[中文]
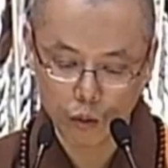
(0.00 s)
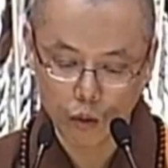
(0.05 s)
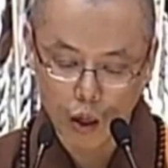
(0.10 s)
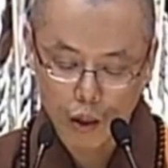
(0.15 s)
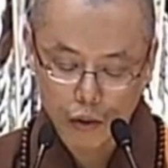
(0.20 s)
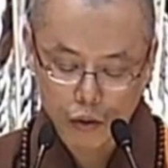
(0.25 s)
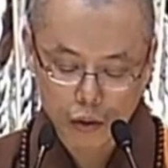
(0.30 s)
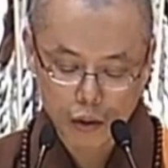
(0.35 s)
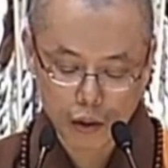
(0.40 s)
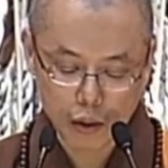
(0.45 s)
悟，
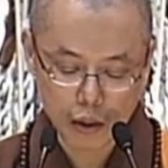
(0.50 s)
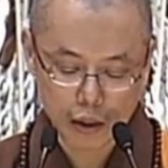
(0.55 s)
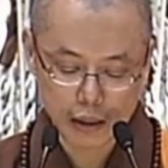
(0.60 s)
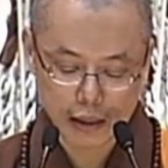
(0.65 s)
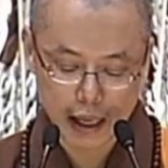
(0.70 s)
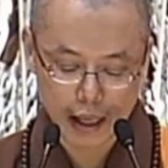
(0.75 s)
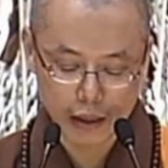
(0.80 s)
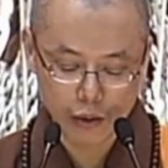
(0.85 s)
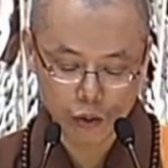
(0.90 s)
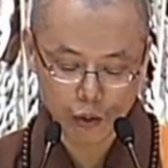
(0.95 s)
就
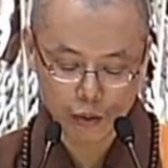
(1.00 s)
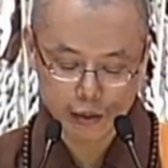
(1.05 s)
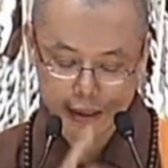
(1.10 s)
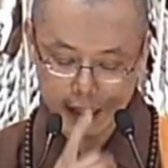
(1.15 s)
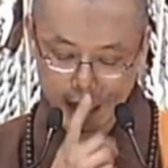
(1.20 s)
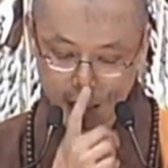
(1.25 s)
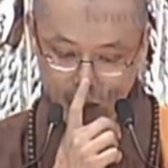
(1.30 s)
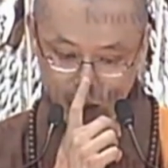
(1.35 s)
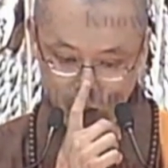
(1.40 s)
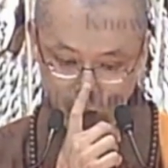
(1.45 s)
是禅
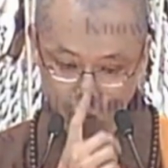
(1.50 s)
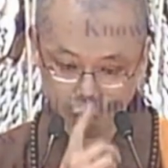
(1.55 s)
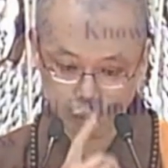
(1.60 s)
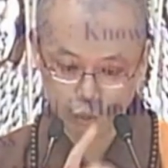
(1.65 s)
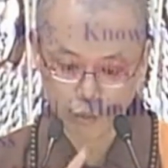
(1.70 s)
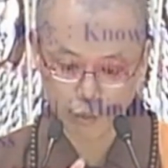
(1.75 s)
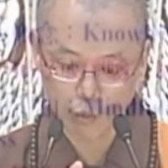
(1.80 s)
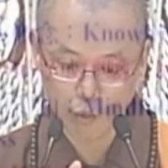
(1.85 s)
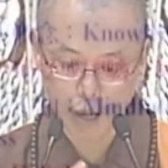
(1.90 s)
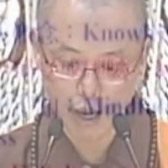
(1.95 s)
宗讲的
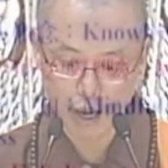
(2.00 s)
出